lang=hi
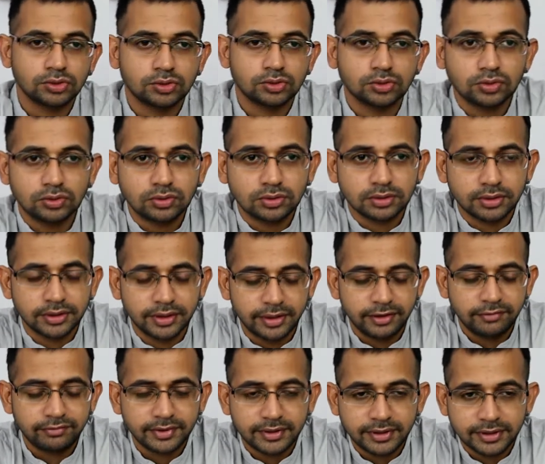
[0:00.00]
तो
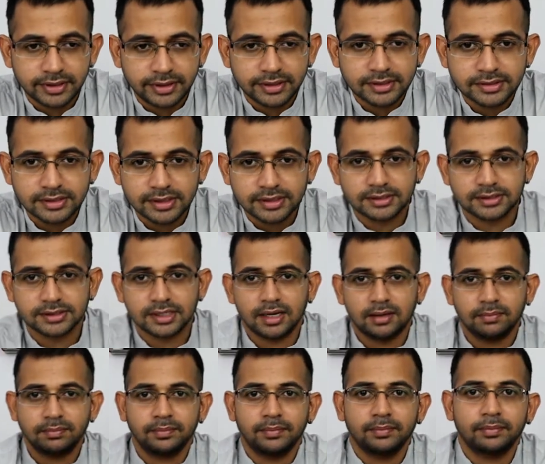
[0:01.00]
निफ्ट एंट्रेंस
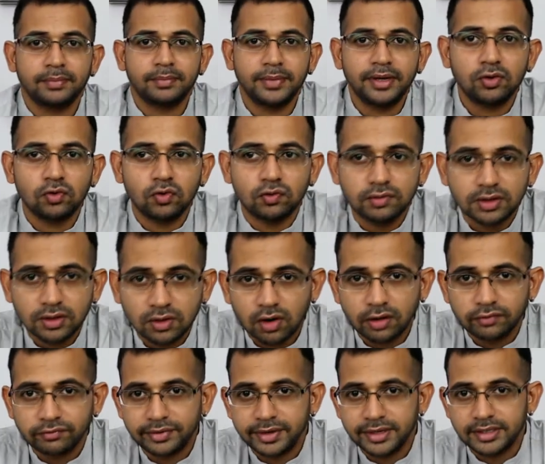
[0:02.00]
एग्ज़ाम में ओवर
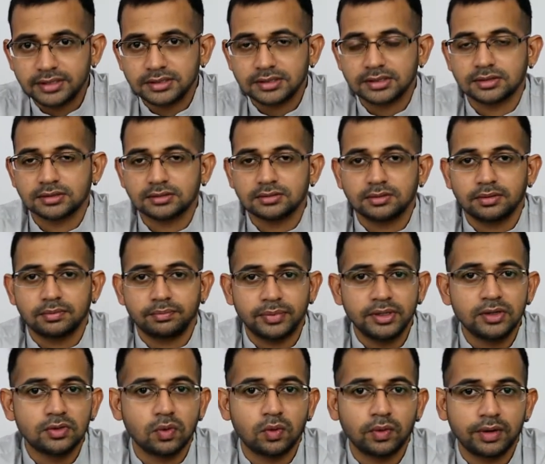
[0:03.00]
कॉन्फिडेंस
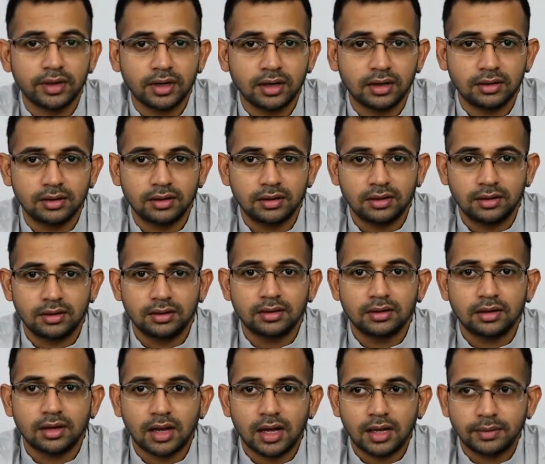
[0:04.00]
भी होना
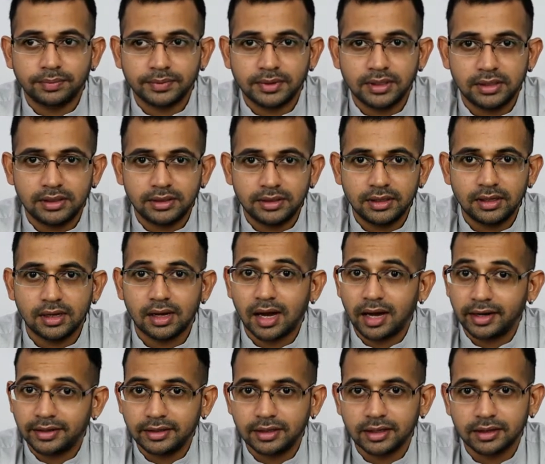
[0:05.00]
आपके लिए
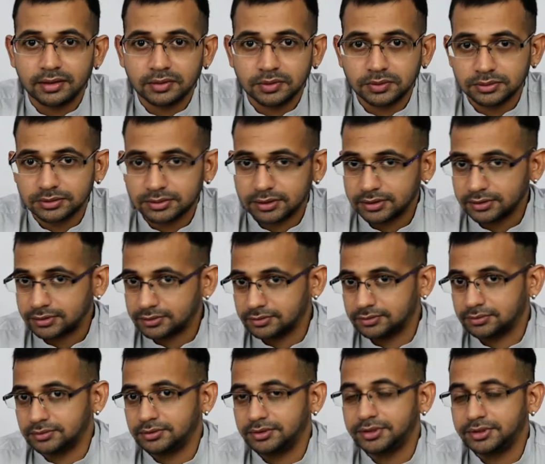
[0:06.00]
हानिकारक होता
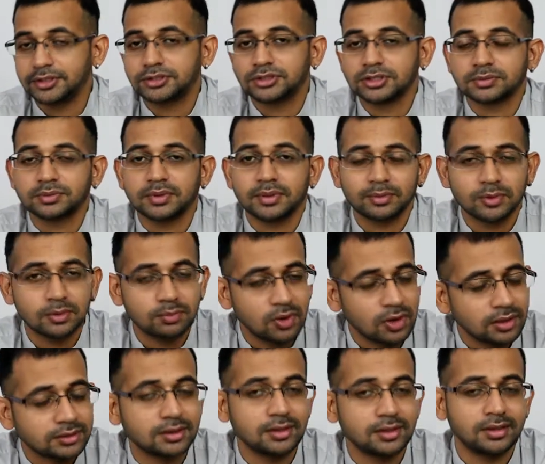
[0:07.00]
है ये एक चीज़ मैं आपको
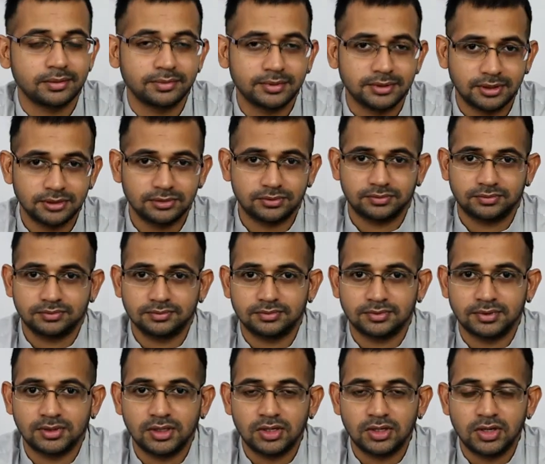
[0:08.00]
बहुत क्लियर बताता
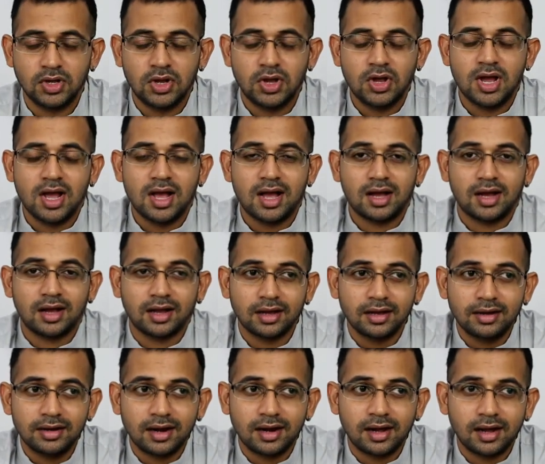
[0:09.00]
हूँ
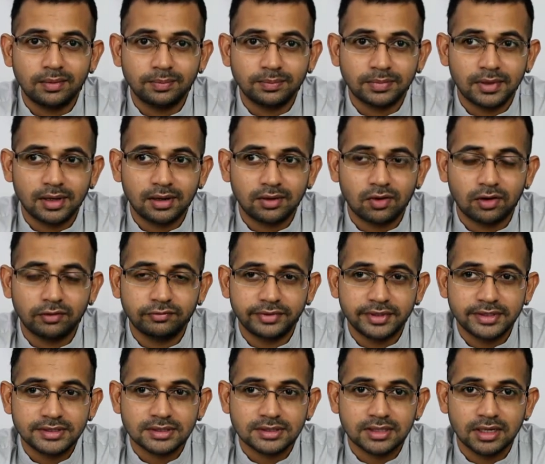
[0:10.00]
अगर आपका
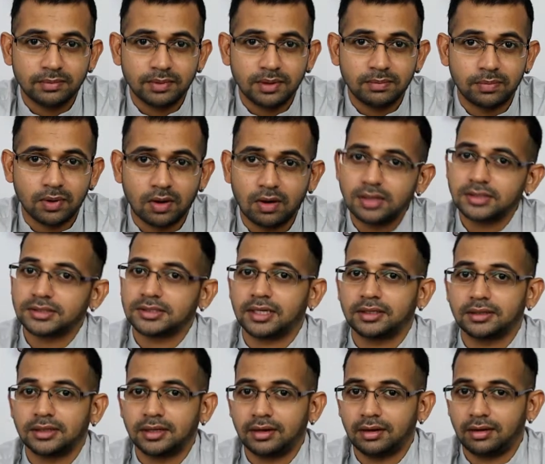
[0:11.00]
कॉन्फिडेंस लेवल बहुत
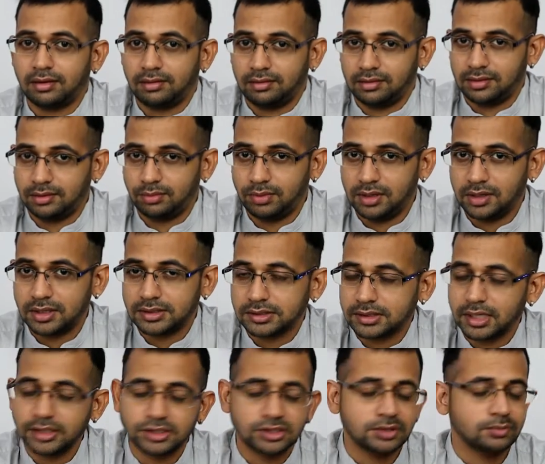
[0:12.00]
ज़्यादा है कि मेरा
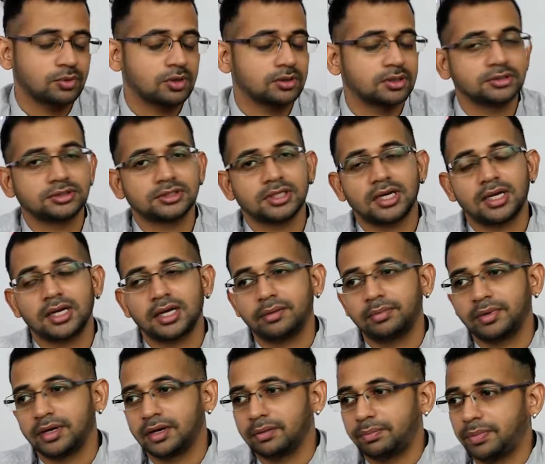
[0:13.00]
स्केचिंग बहुत अच्छा है
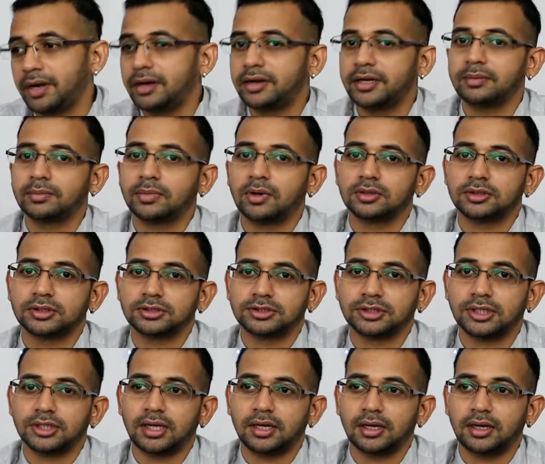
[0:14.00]
मेरा पेंटिंग बहुत
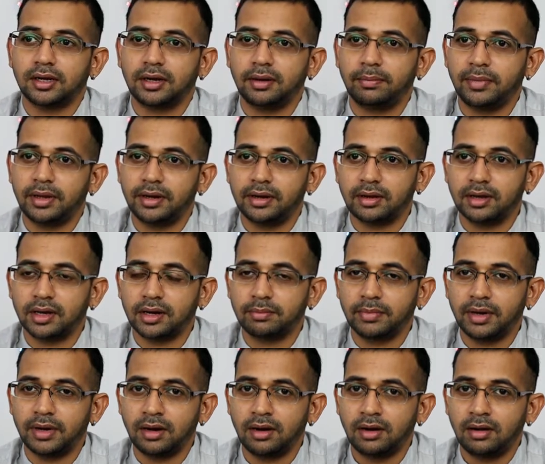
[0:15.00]
अच्छा है मेरे घर
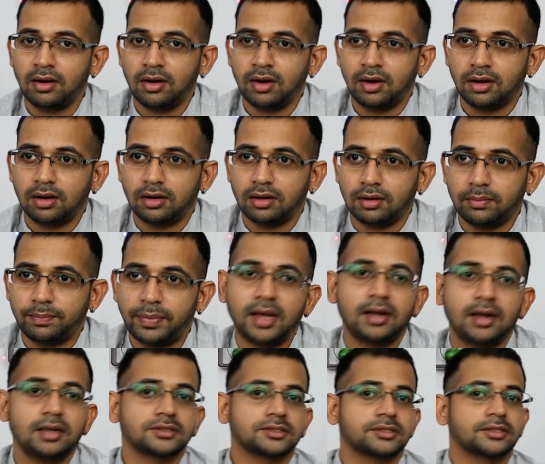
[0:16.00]
में
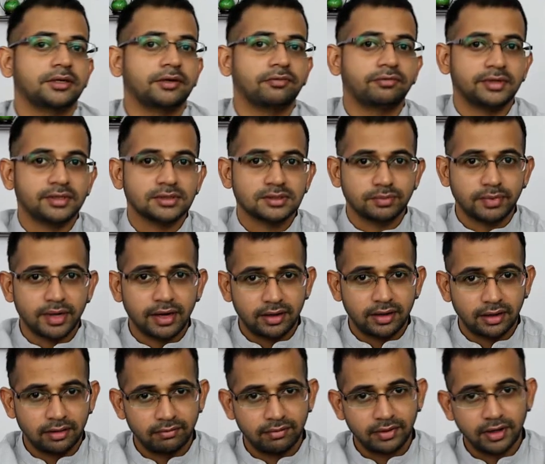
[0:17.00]
पहले से निफ्टियंस
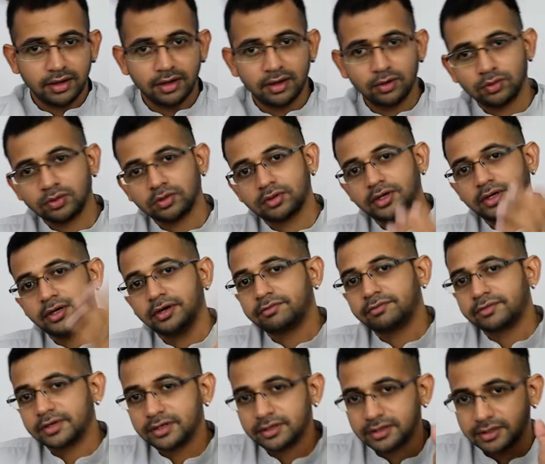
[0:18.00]
बैठे हुए हैं उन्होंने
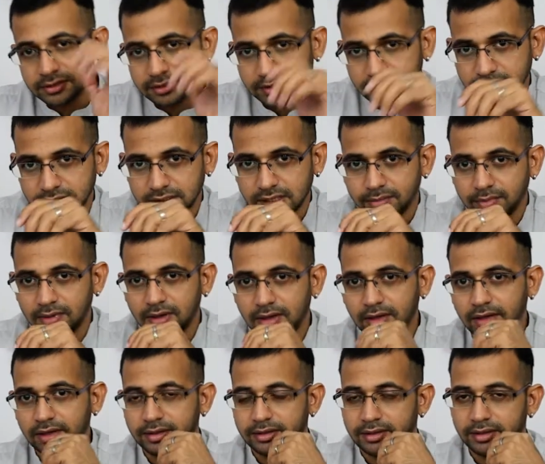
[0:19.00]
निफ्ट एंट्रेंस एग्ज़ाम
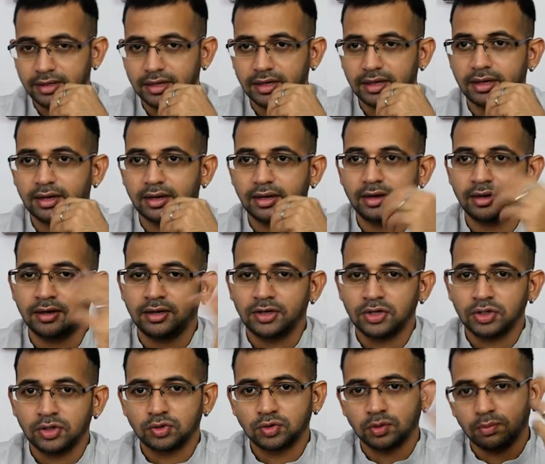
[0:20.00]
क्लियर किया है
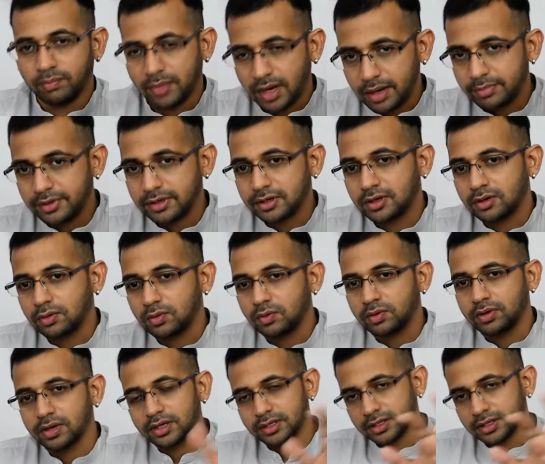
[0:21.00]
तो मैं भी कर लूँगा